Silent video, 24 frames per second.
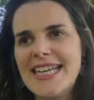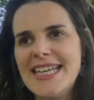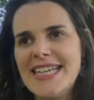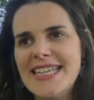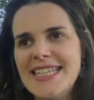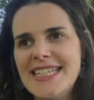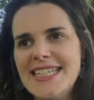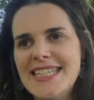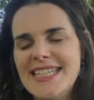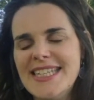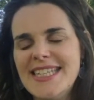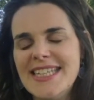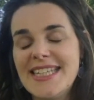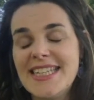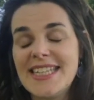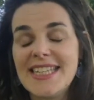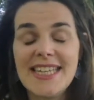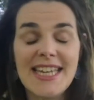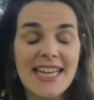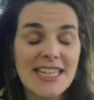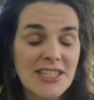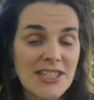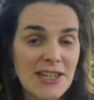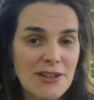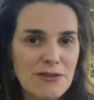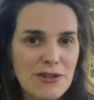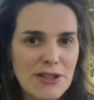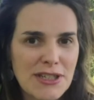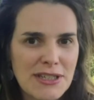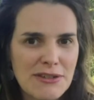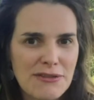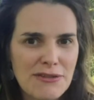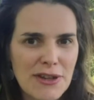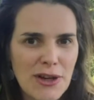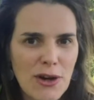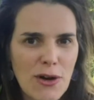et qui est à chaque fois
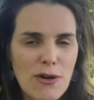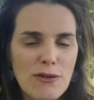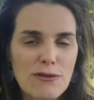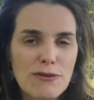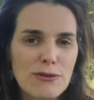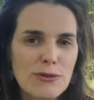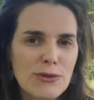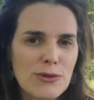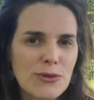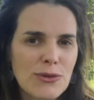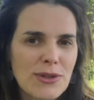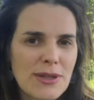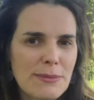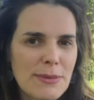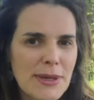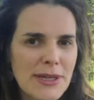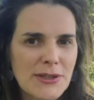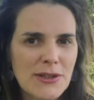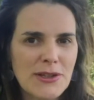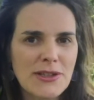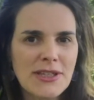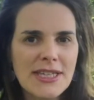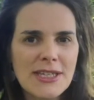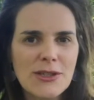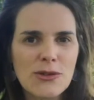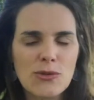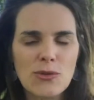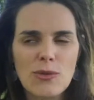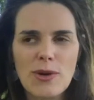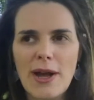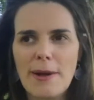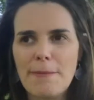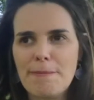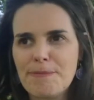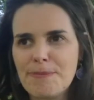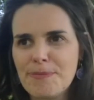différent en fonction des personnes qui sont
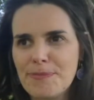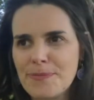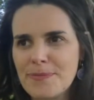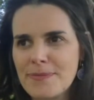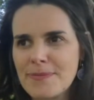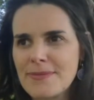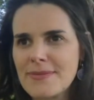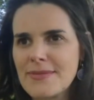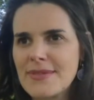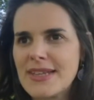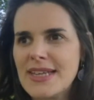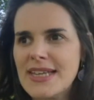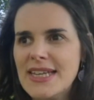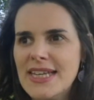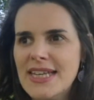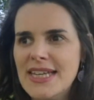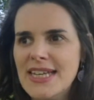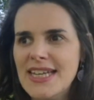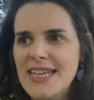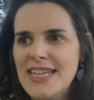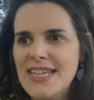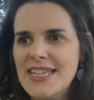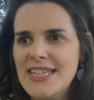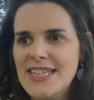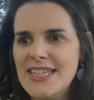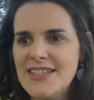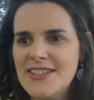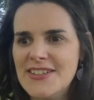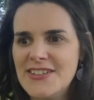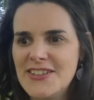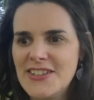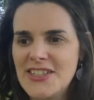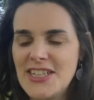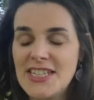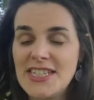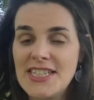là.
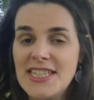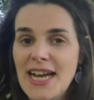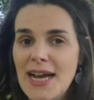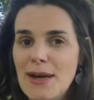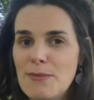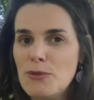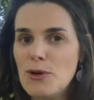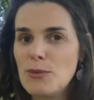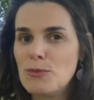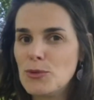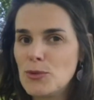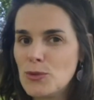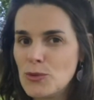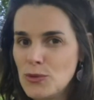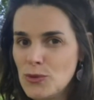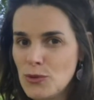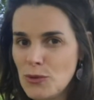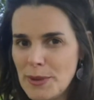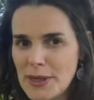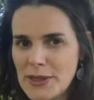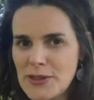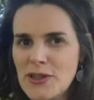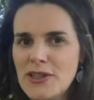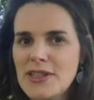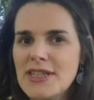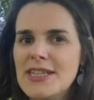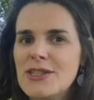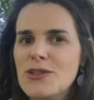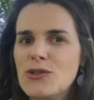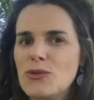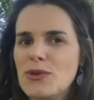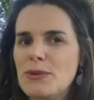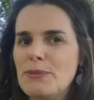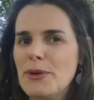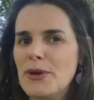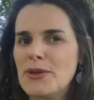J'attire à moi beaucoup de personnes qui
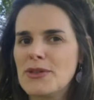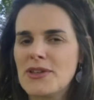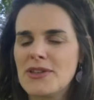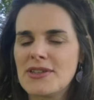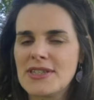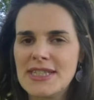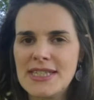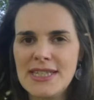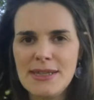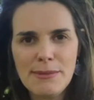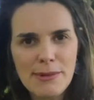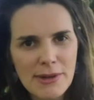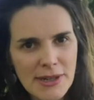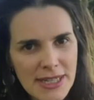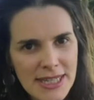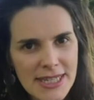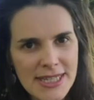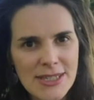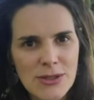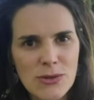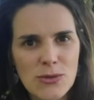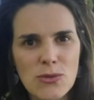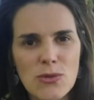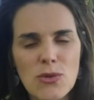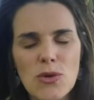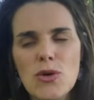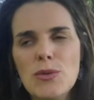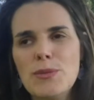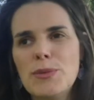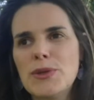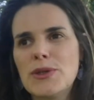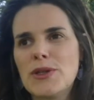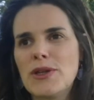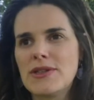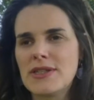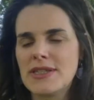sont hypersensibles, qui sont au
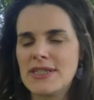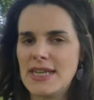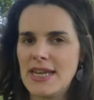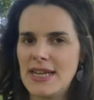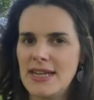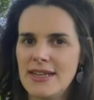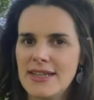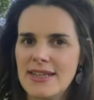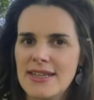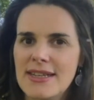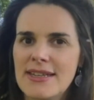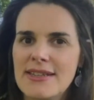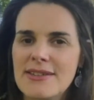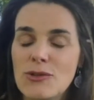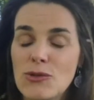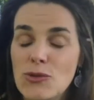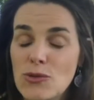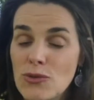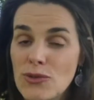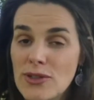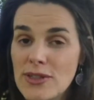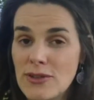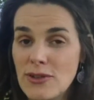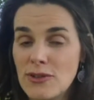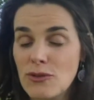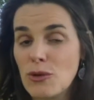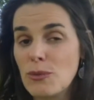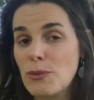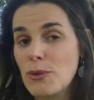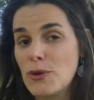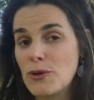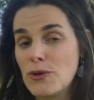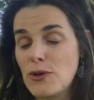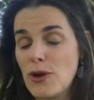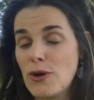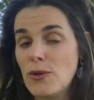potentiel, ce sont des
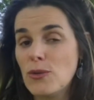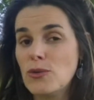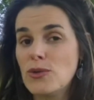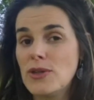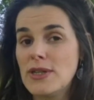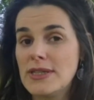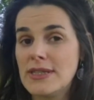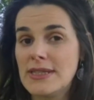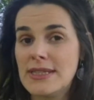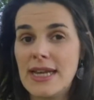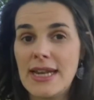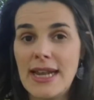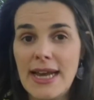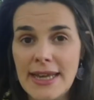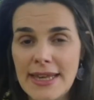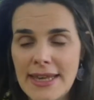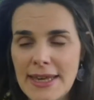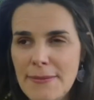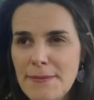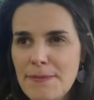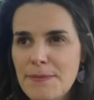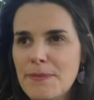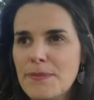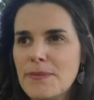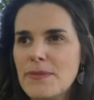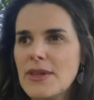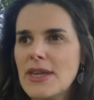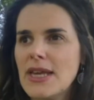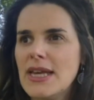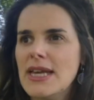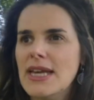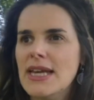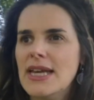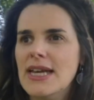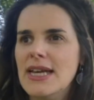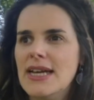entrepreneurs ou des salariés,
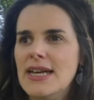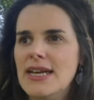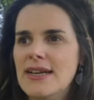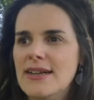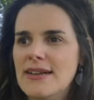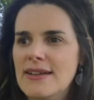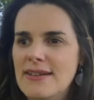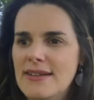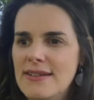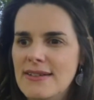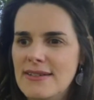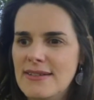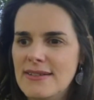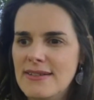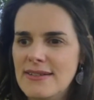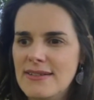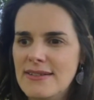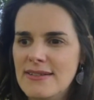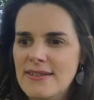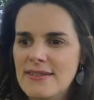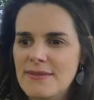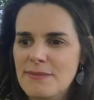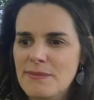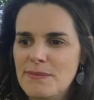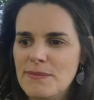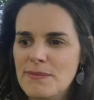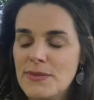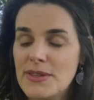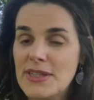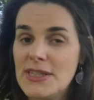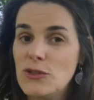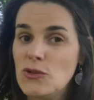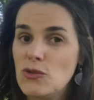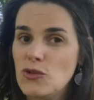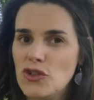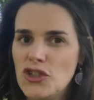
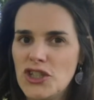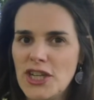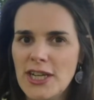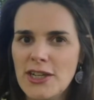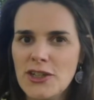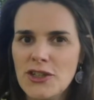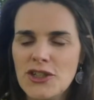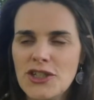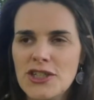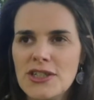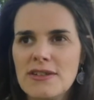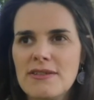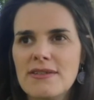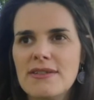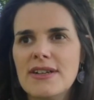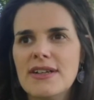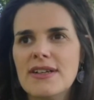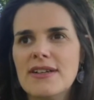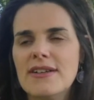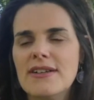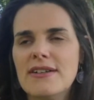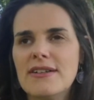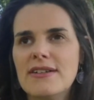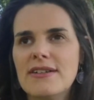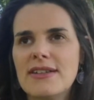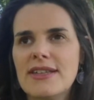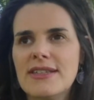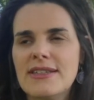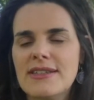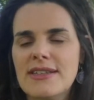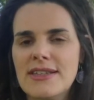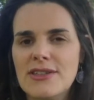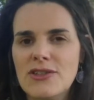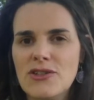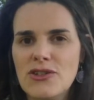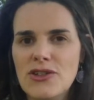qui se cherchent, qui
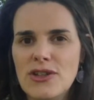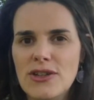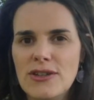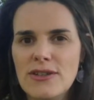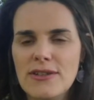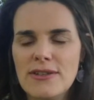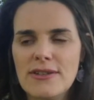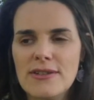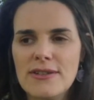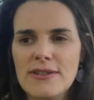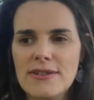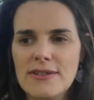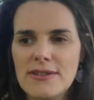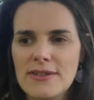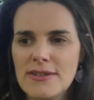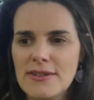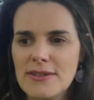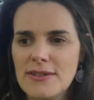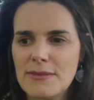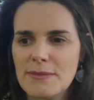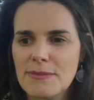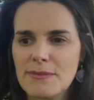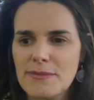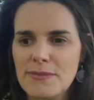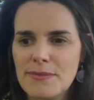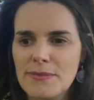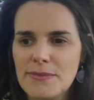se questionnent